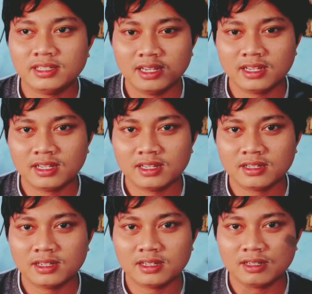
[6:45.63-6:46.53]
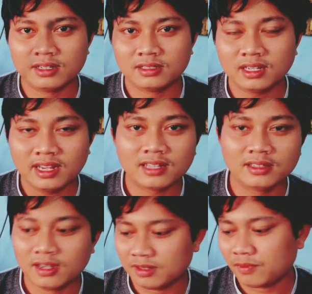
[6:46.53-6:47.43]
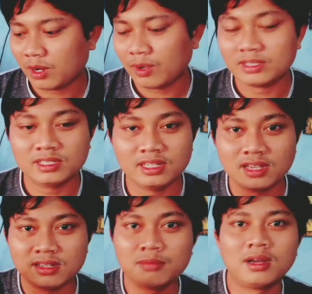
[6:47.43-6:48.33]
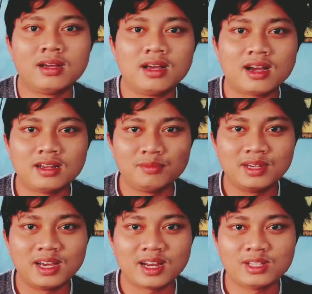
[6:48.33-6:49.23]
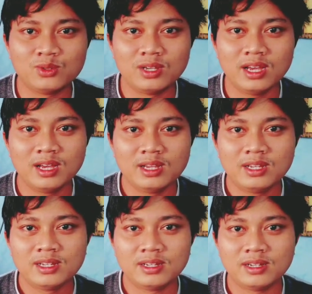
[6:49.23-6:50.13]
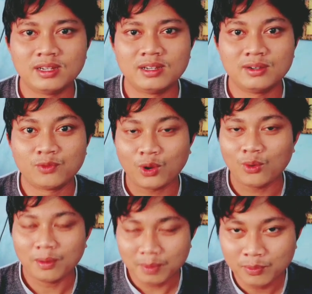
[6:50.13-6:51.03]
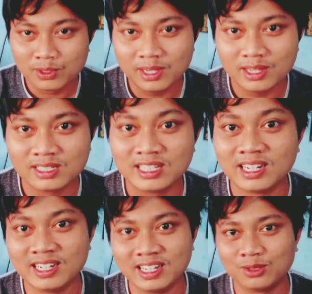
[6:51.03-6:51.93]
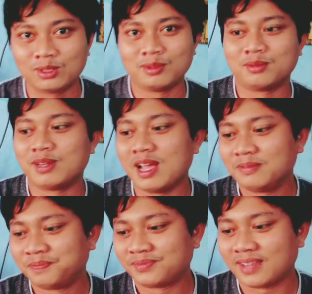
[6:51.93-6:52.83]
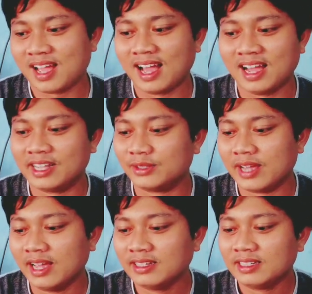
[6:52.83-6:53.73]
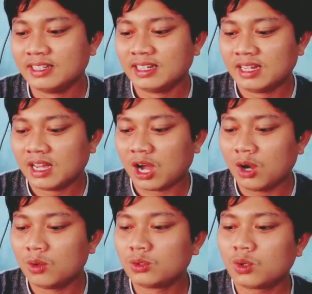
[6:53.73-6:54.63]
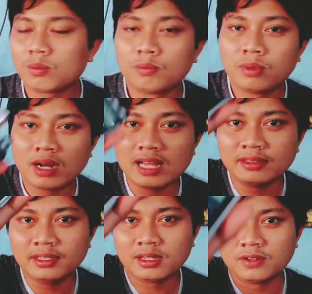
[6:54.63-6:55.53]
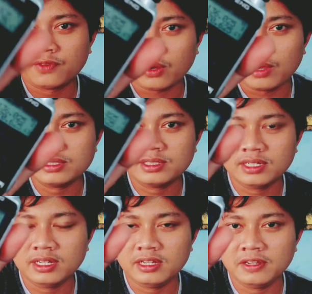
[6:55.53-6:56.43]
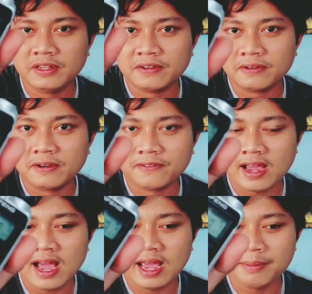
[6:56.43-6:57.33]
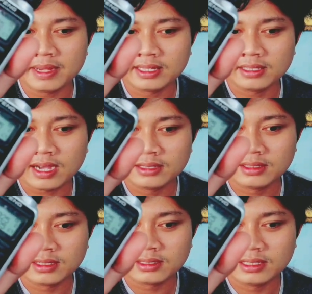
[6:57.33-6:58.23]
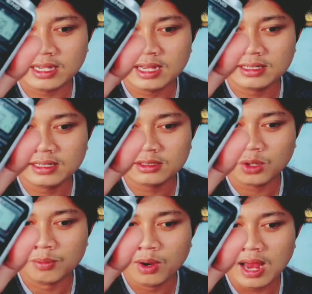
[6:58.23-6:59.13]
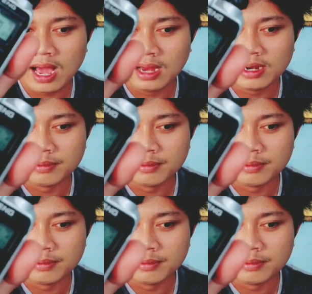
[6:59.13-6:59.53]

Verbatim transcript: yang e, terikat dengan frekuensi yang sama akan mendengarkan juga e, frek, apa bunyi sirine itu teman-teman ya. Nah, gitu ya. Kalau untuk berganti ke frekuensi e, eh, VHF kita tekan tekan tombol A